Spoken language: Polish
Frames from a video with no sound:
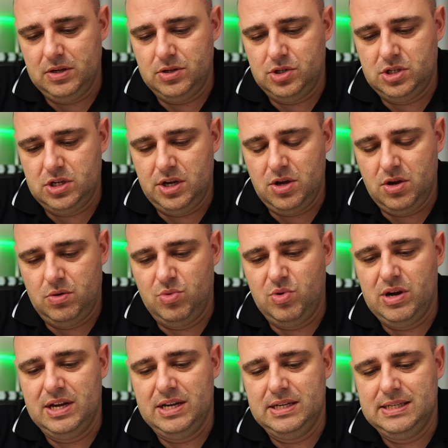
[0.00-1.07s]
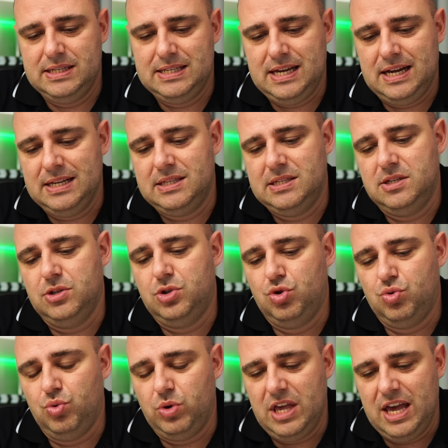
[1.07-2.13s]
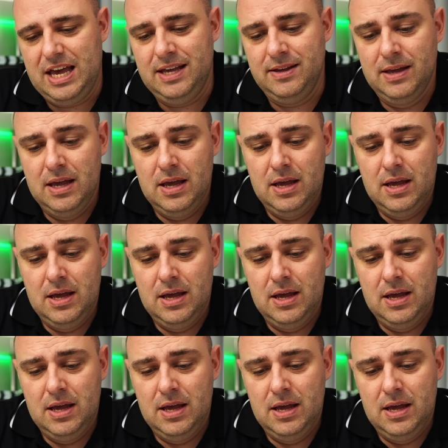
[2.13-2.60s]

że ją z e, zacytuję